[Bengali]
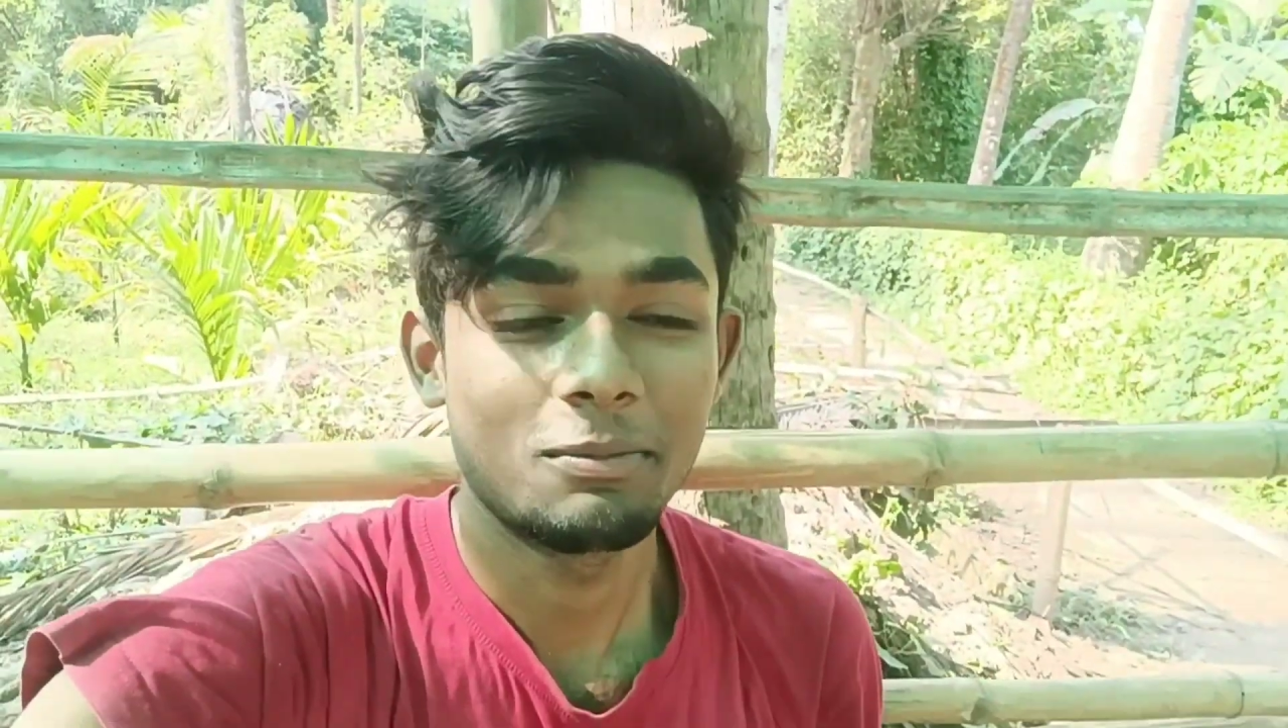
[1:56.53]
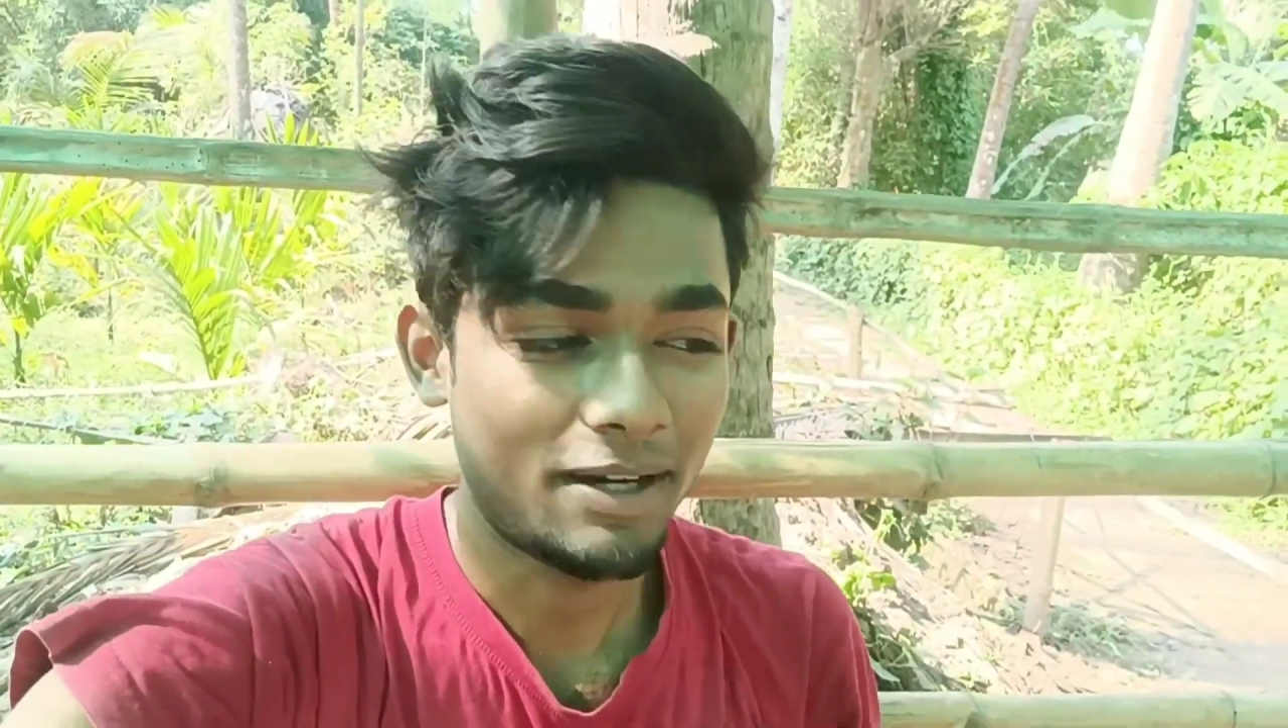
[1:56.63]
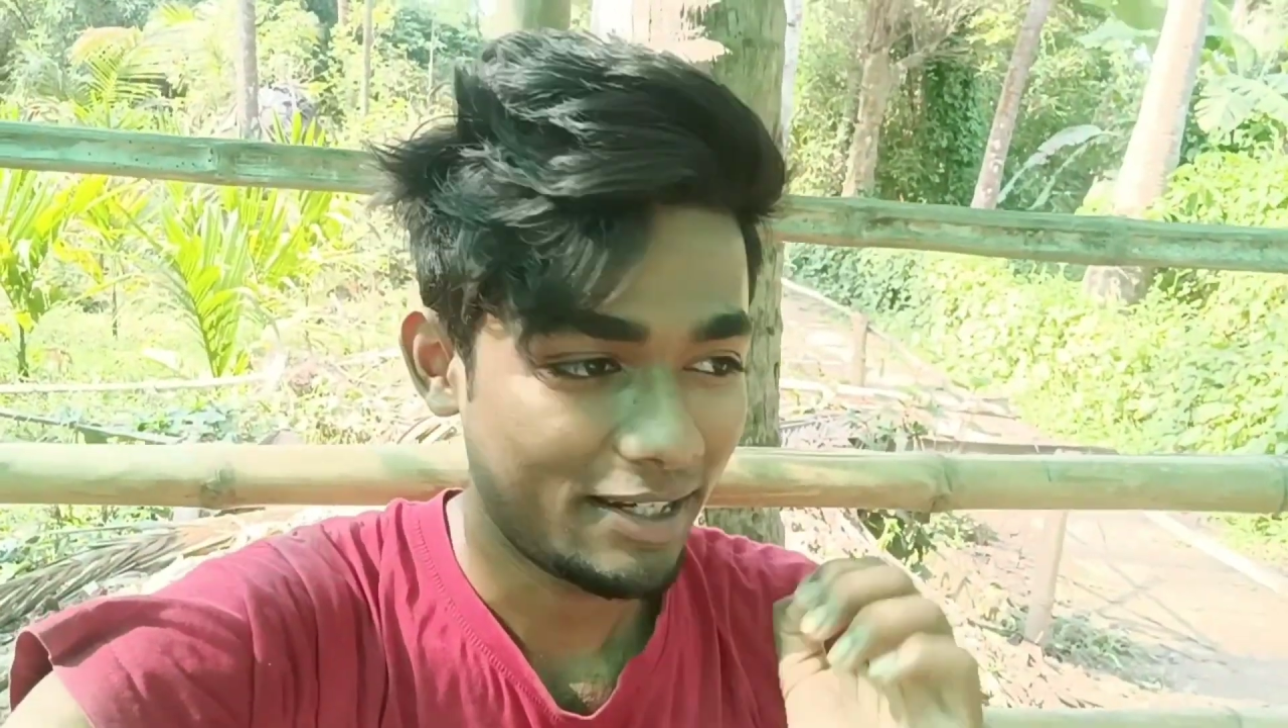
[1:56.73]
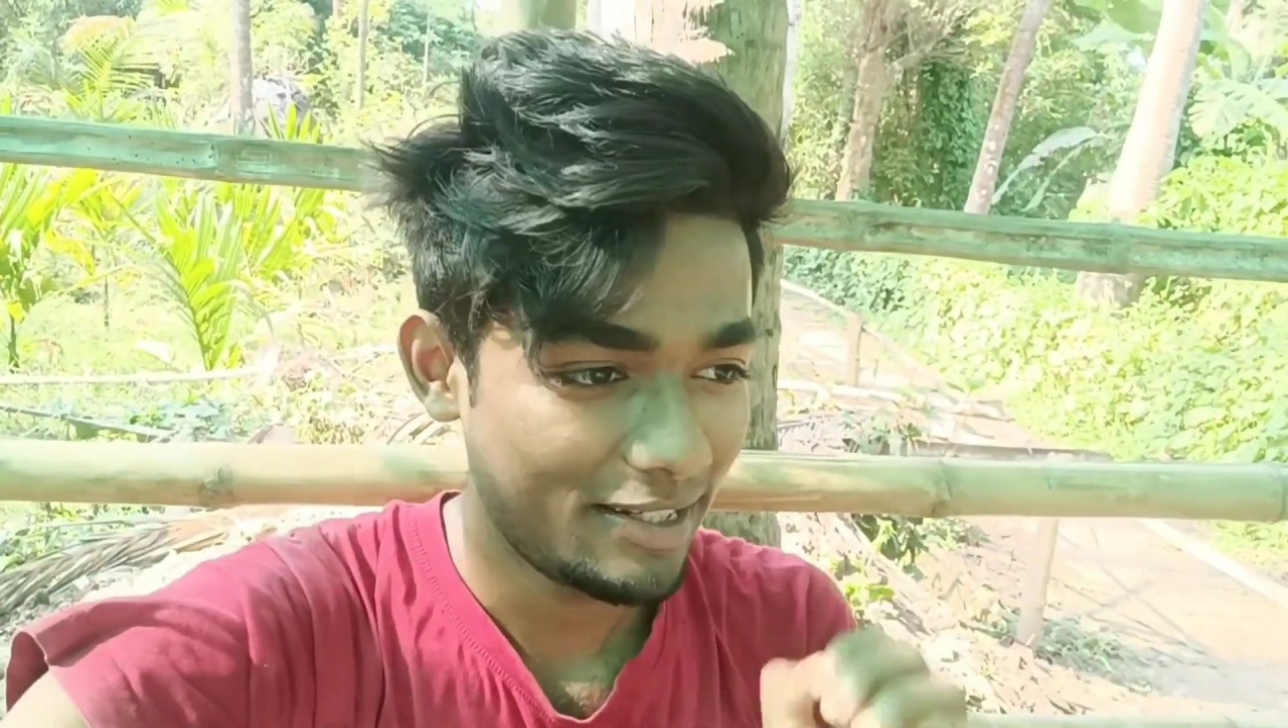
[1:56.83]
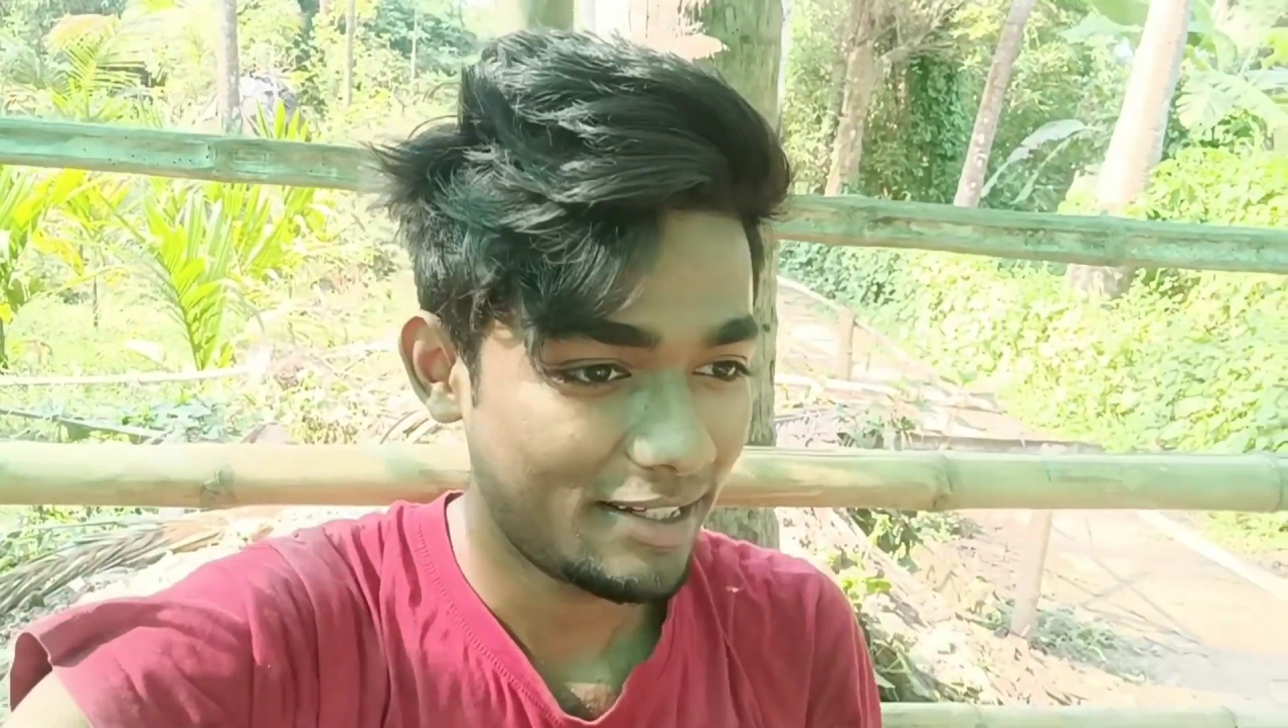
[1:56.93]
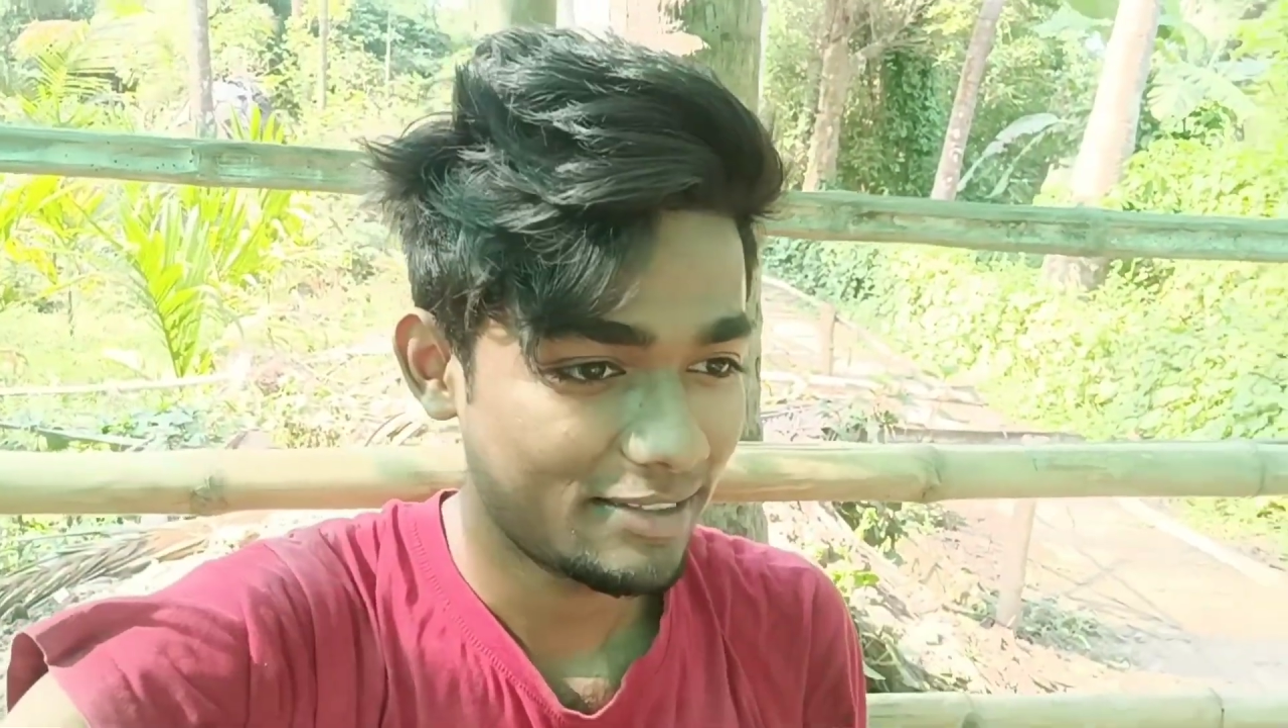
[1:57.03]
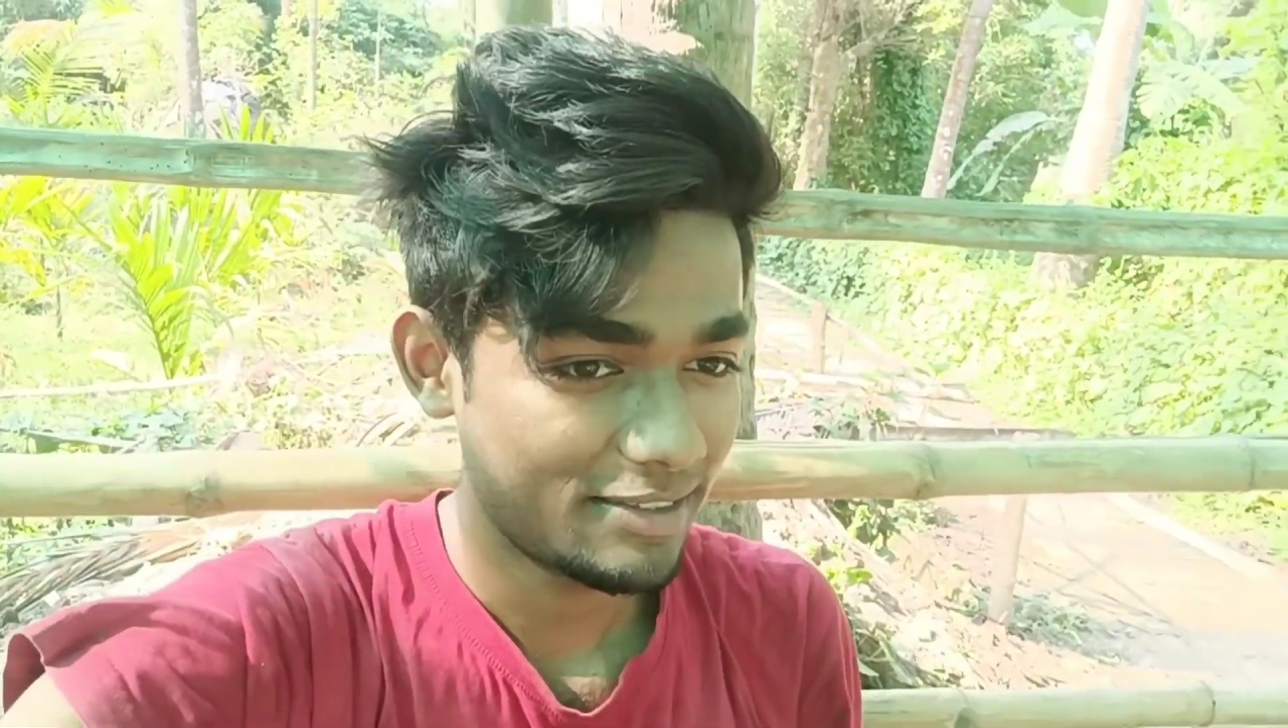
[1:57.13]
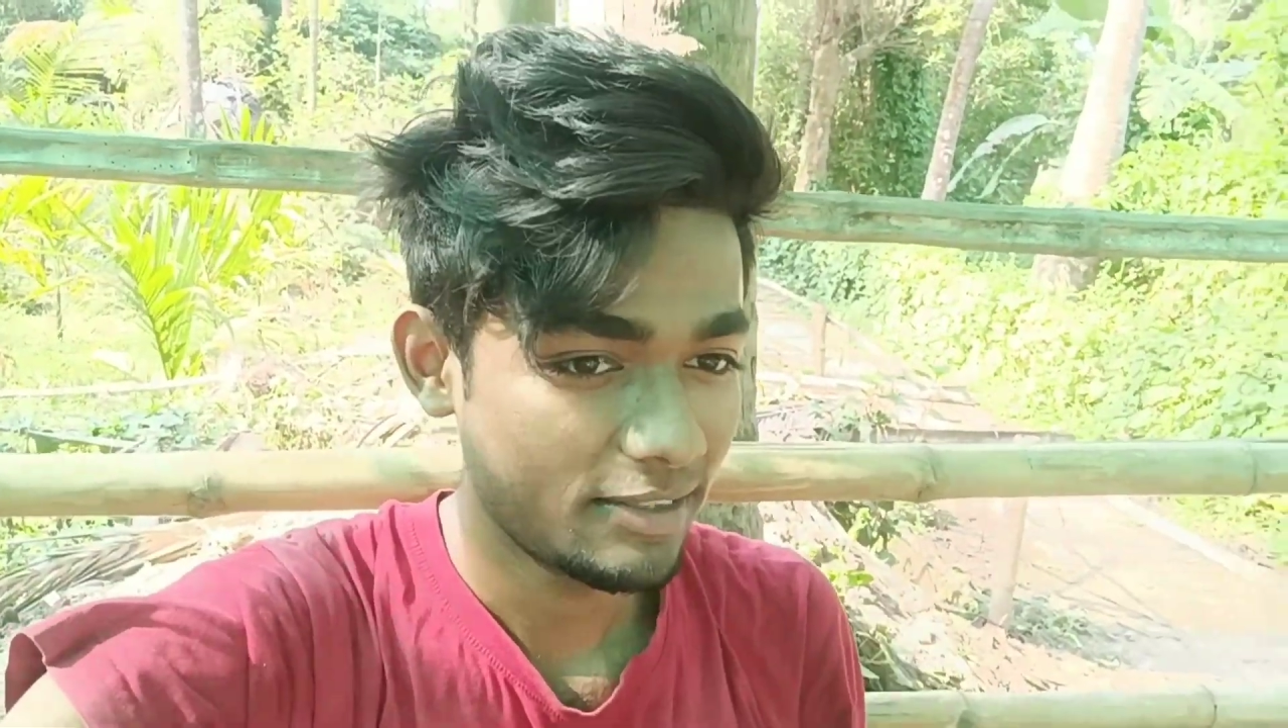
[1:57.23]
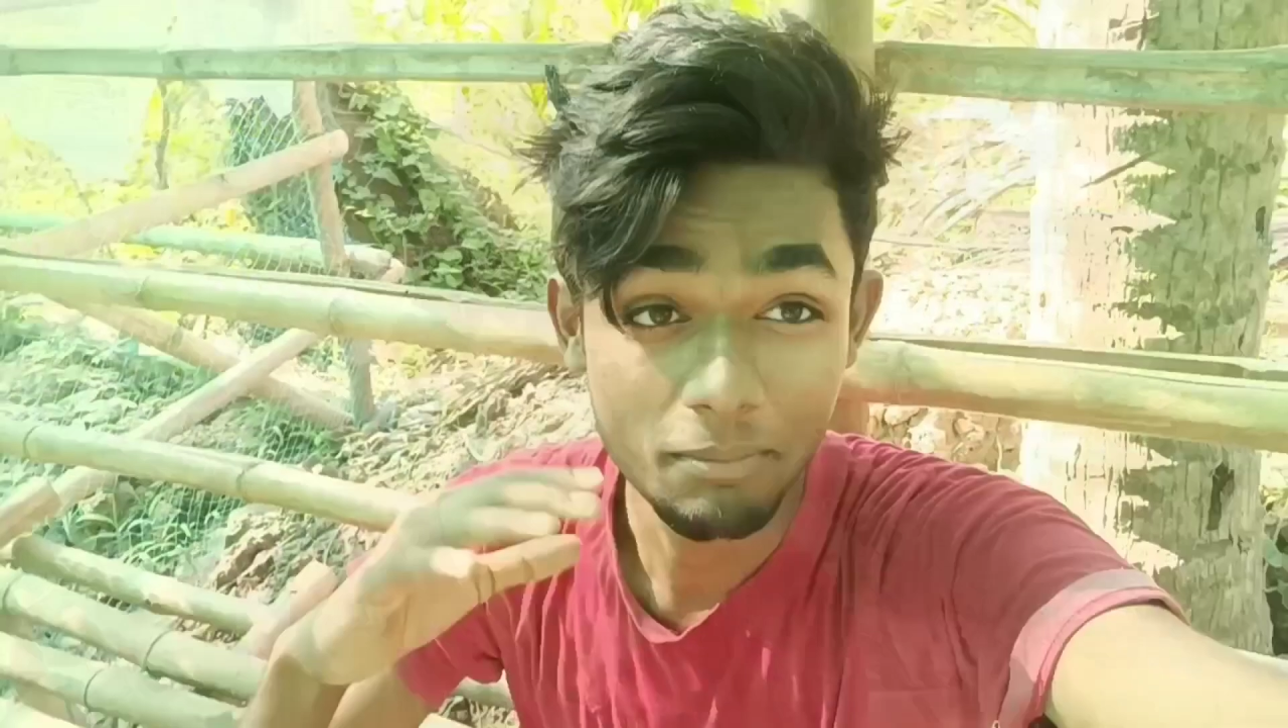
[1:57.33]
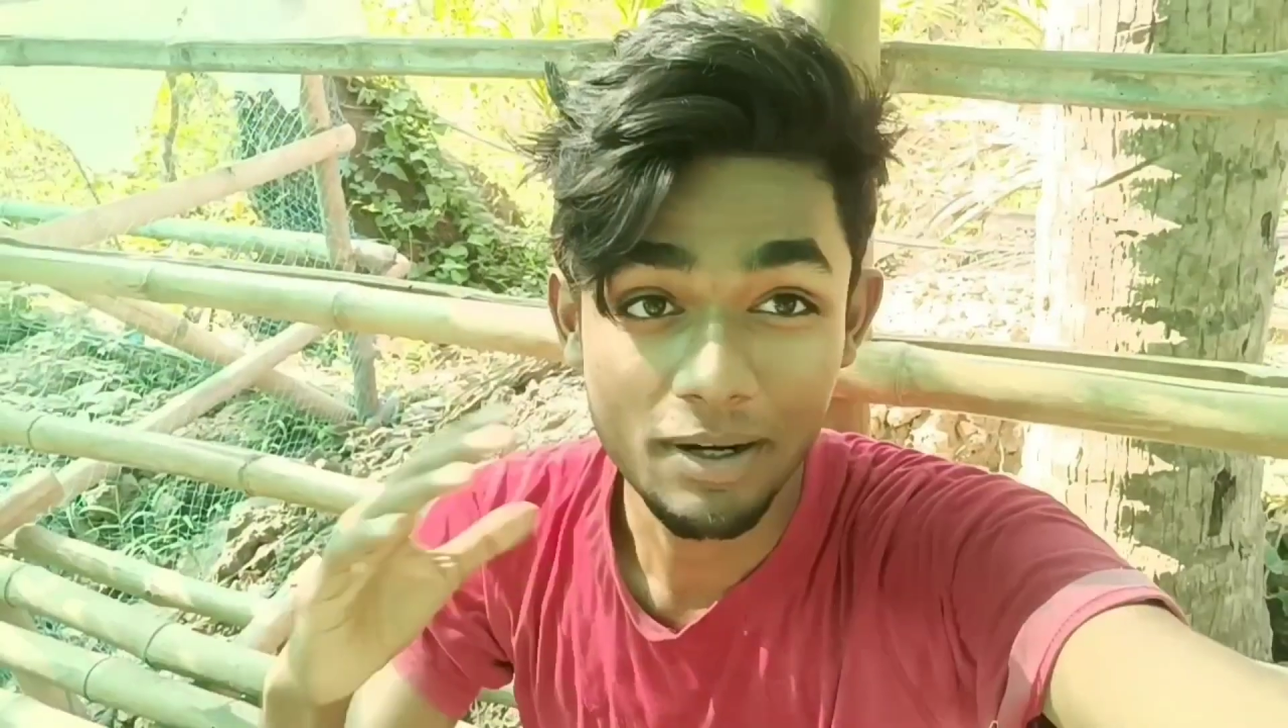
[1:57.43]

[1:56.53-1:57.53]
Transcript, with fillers: বাইরে আসি